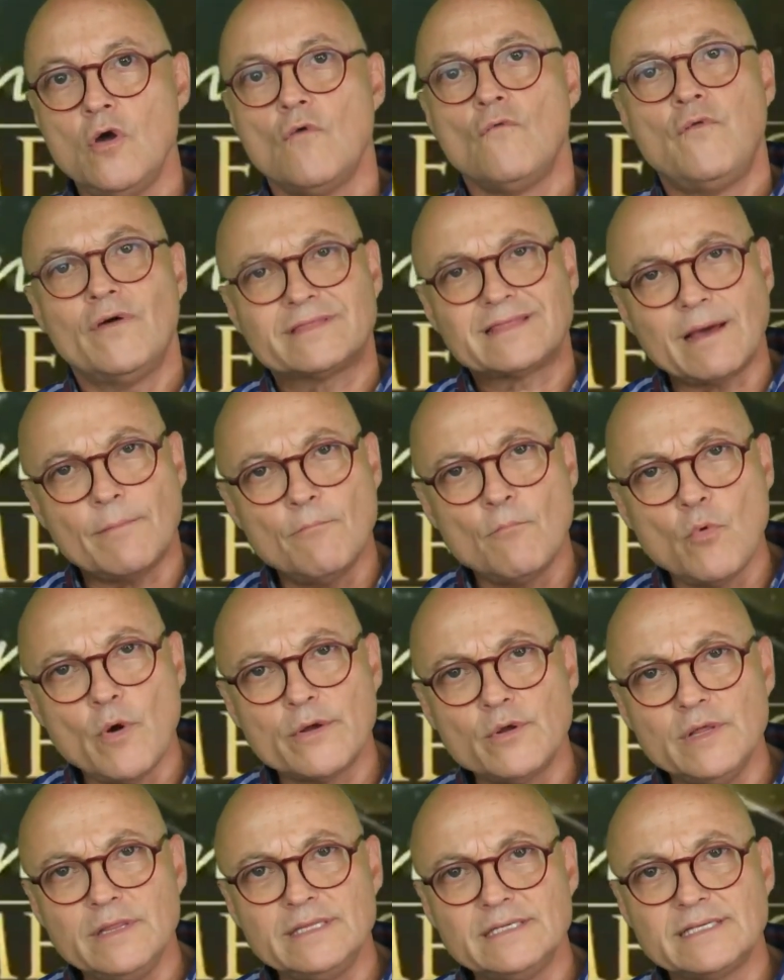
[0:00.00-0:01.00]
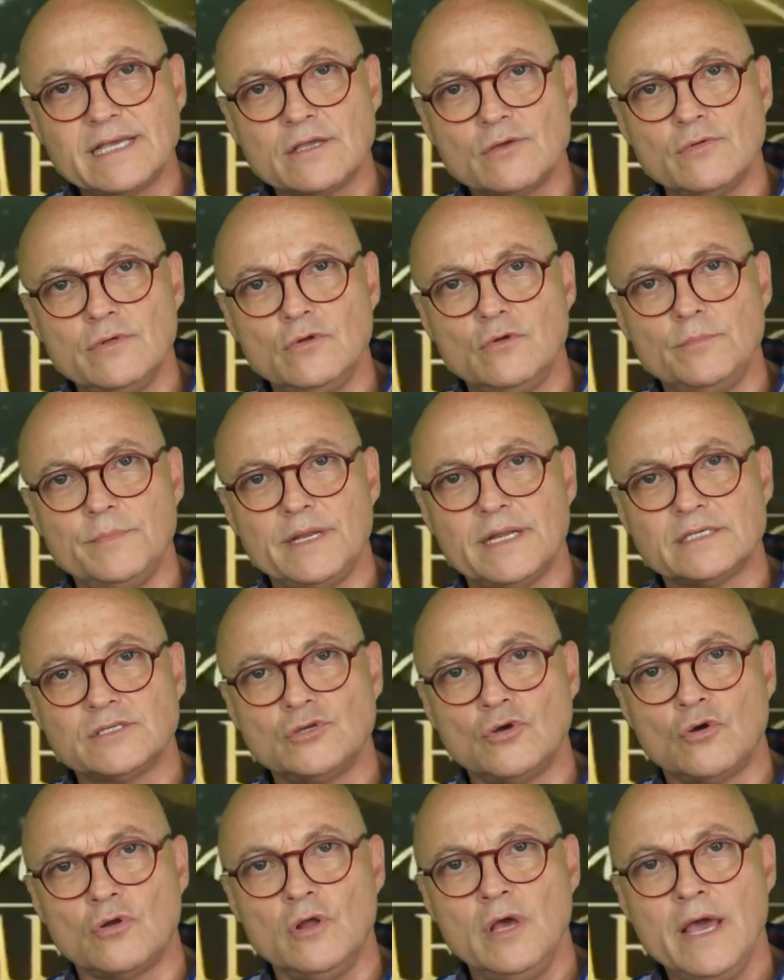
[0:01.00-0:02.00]
Fue tan bueno el diseño de
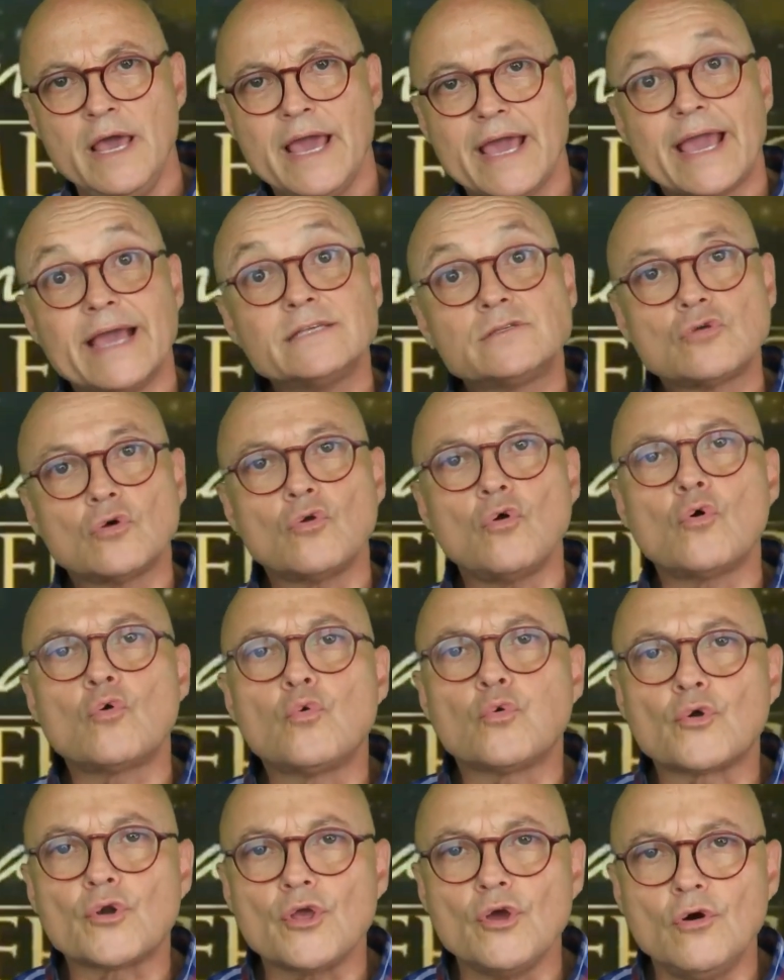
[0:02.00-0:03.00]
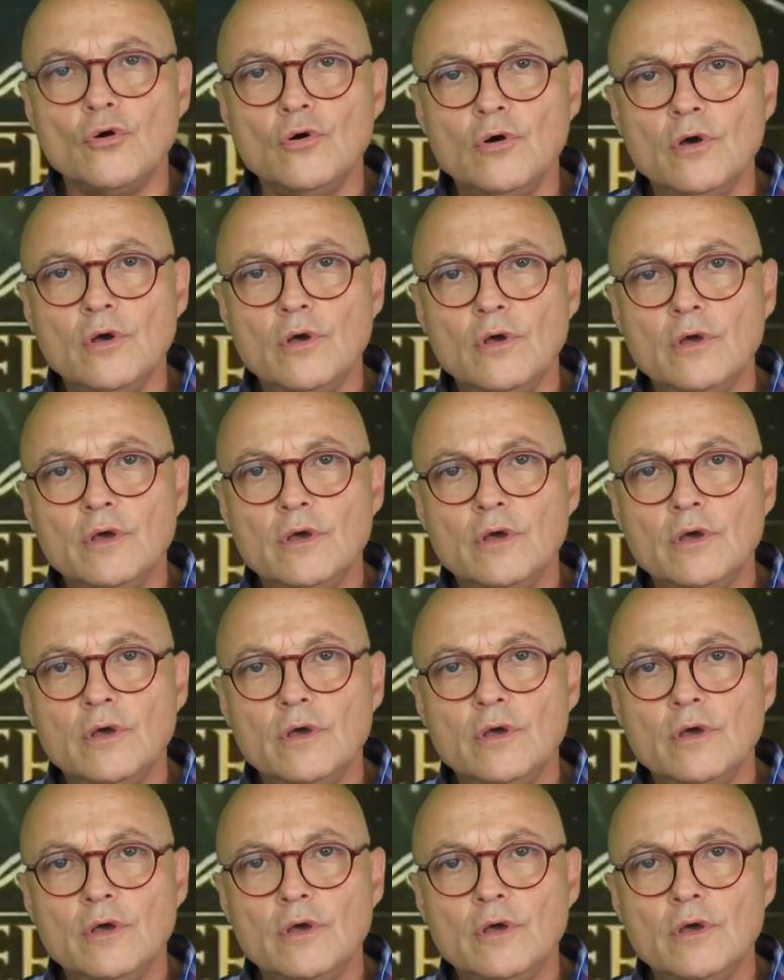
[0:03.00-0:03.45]
iluminación que esto no ocurrió.